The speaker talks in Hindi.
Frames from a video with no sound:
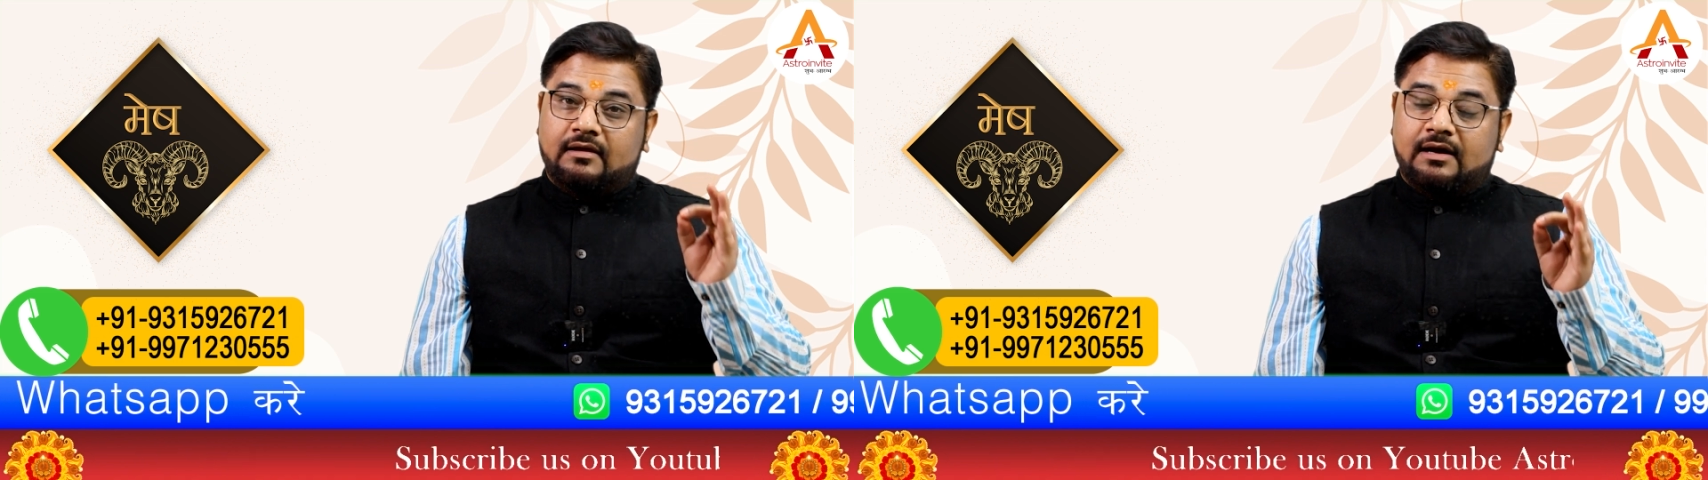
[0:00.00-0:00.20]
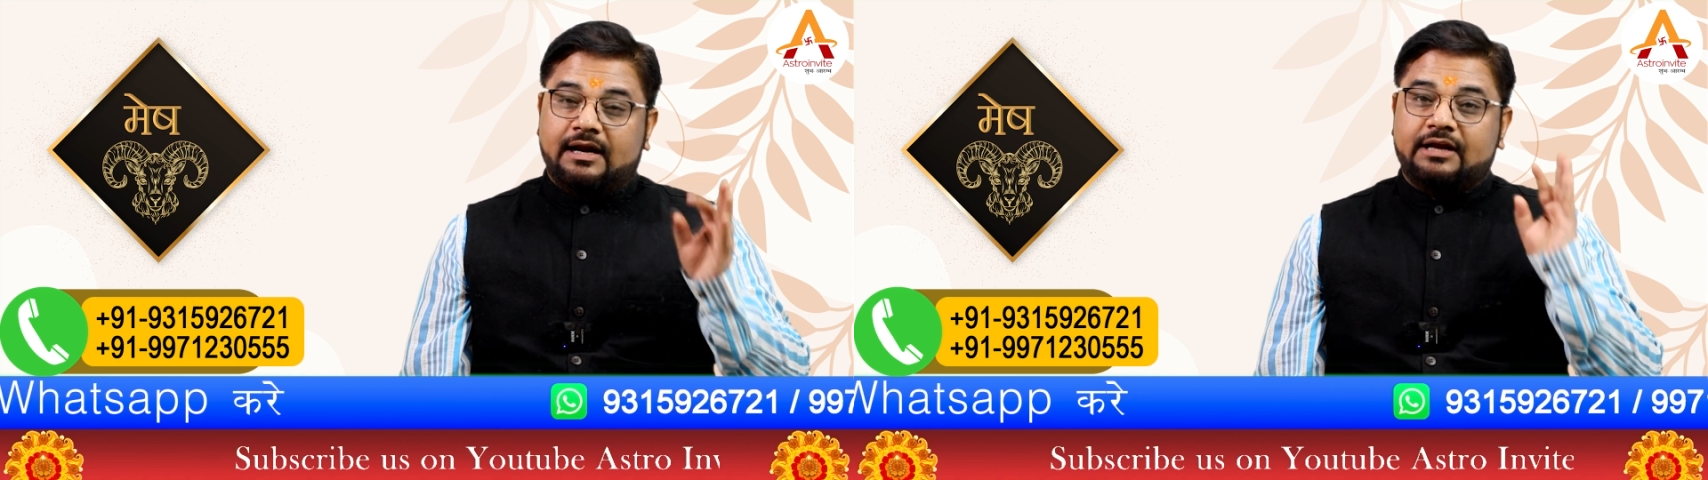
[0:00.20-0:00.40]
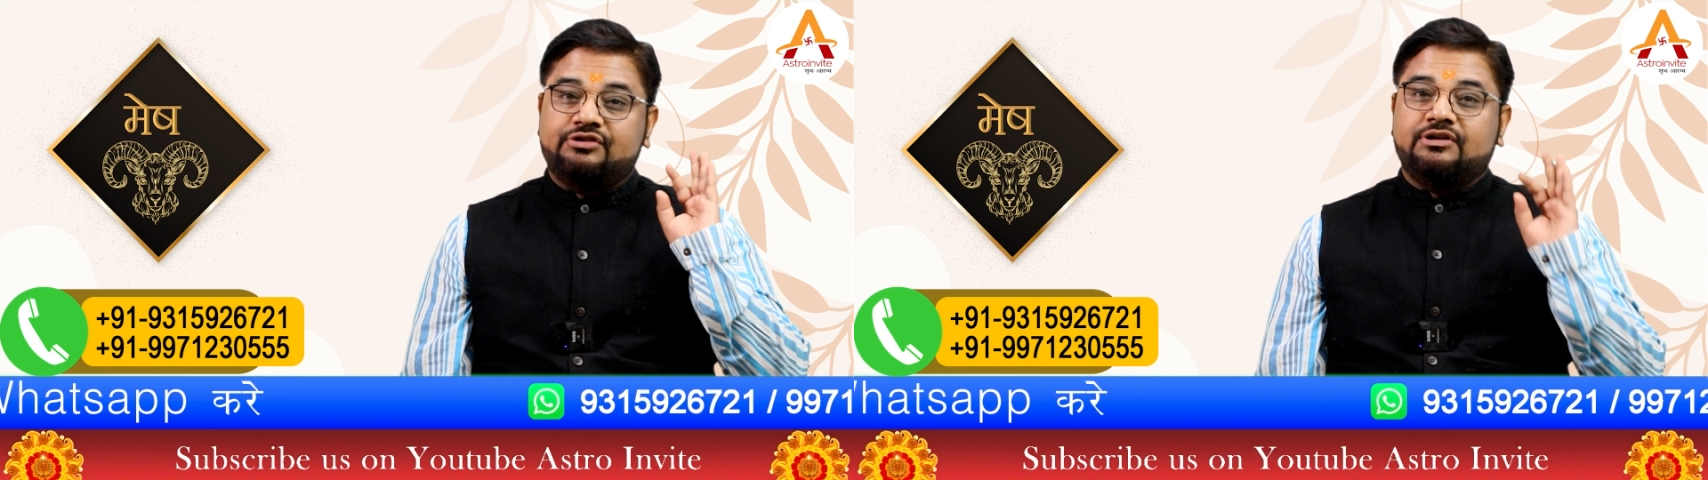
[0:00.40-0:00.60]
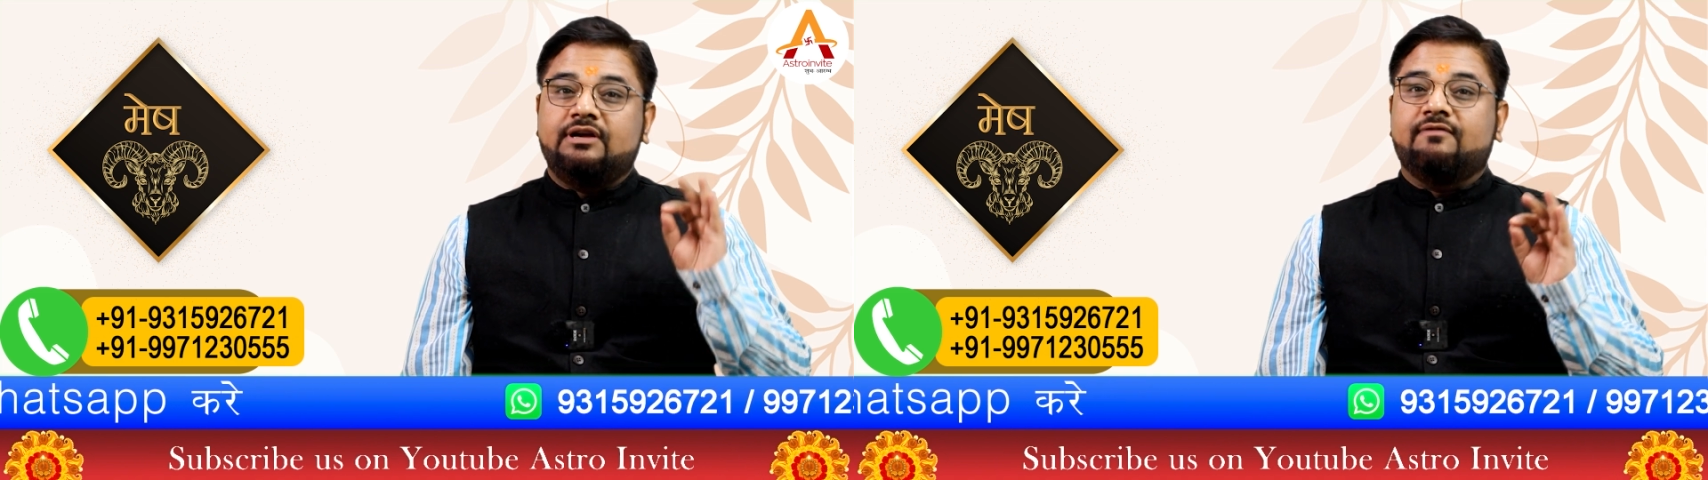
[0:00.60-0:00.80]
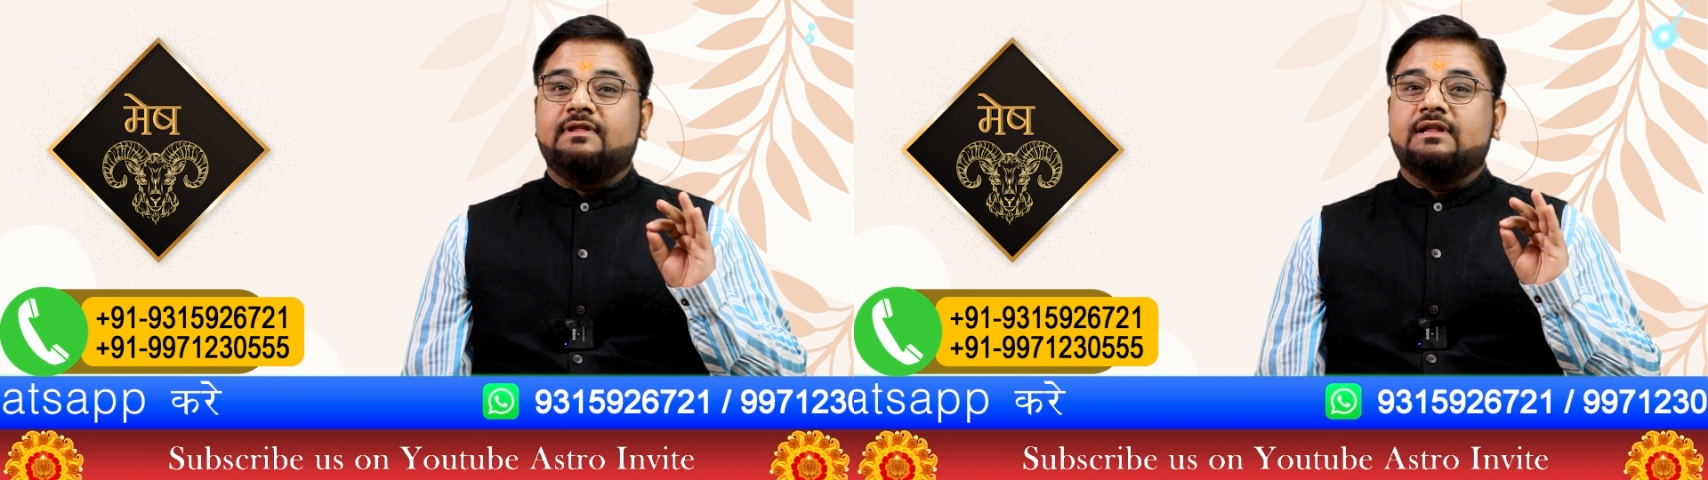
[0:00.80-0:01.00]
गणेश जी
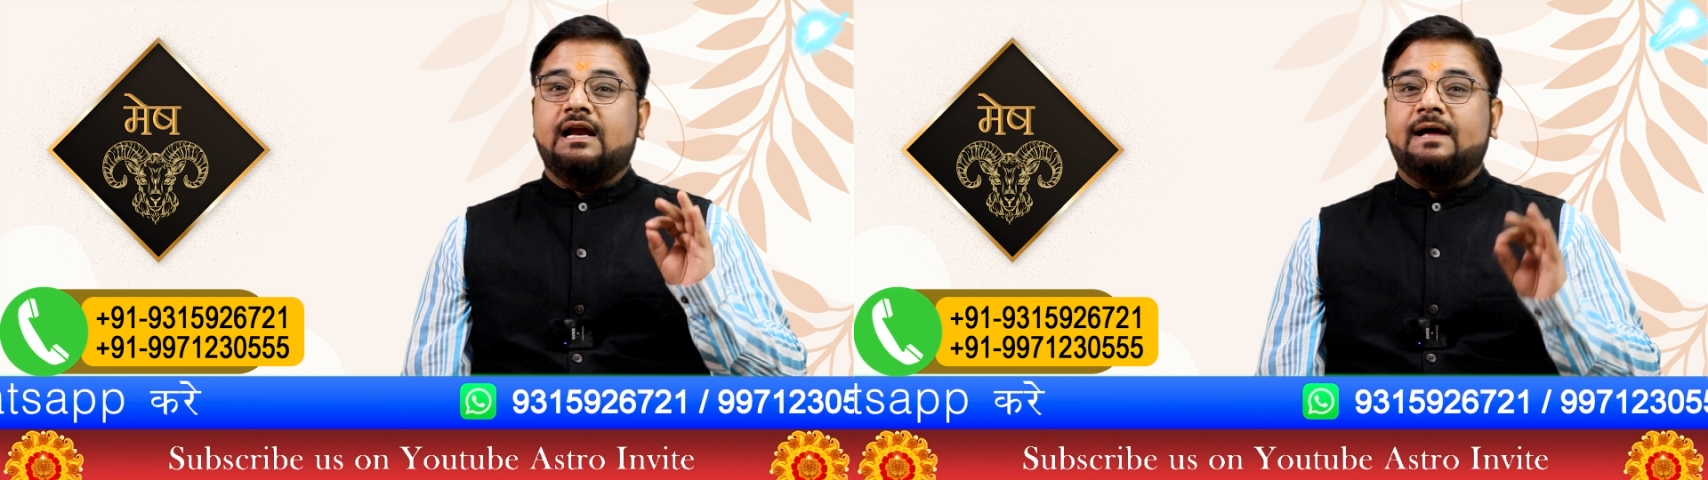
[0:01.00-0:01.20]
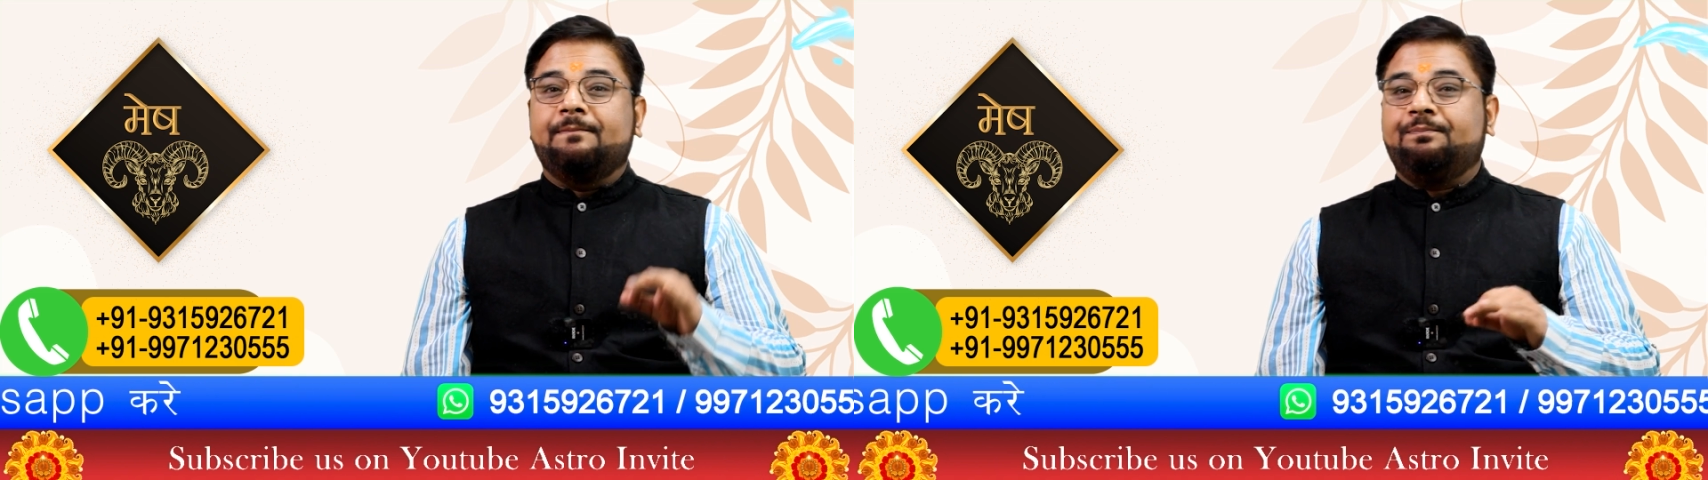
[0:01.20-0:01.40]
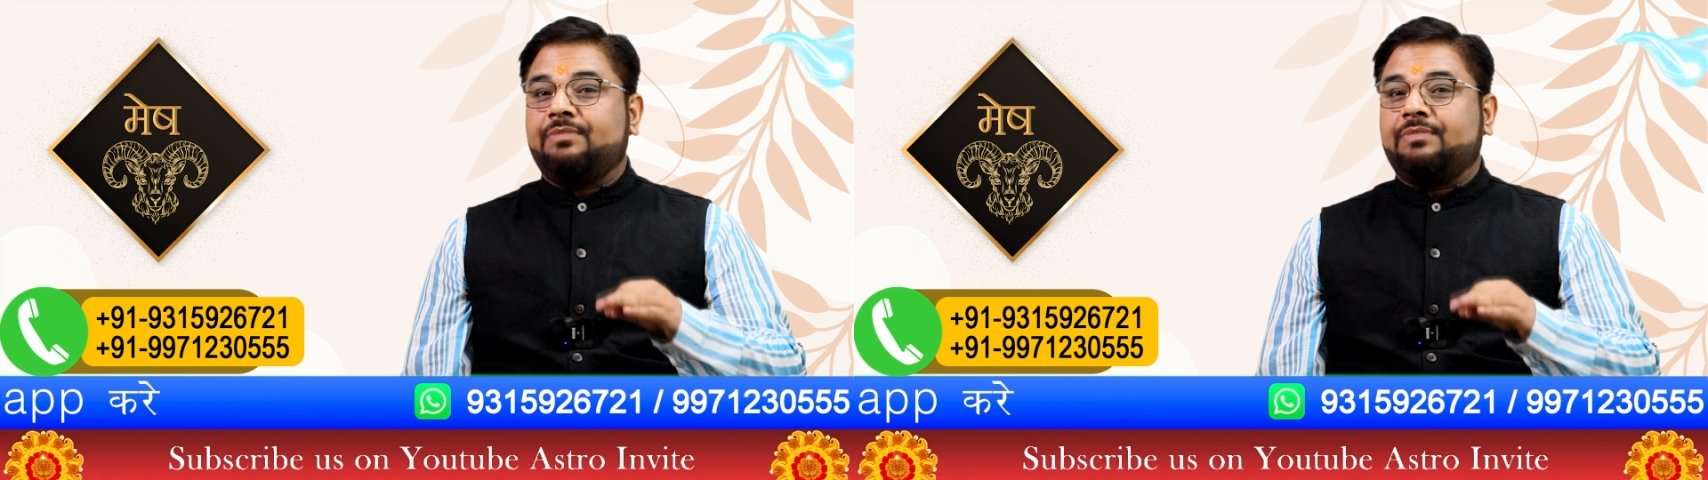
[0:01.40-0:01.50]
की वंदना